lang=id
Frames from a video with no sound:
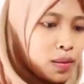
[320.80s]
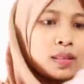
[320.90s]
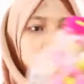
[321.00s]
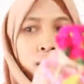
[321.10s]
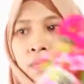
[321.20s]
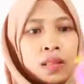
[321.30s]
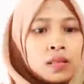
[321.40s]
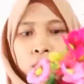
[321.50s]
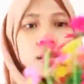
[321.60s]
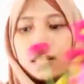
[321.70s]
tuh
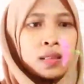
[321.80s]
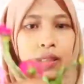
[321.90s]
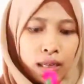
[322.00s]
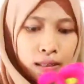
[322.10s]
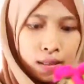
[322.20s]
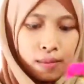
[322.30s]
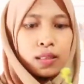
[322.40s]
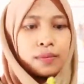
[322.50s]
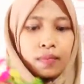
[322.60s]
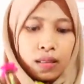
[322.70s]
tuh dia yang
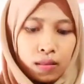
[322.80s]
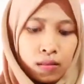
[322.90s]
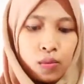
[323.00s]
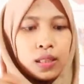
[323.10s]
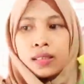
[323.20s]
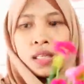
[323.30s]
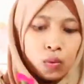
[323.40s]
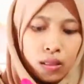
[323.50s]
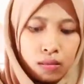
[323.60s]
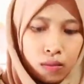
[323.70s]
kesana jadi yang itu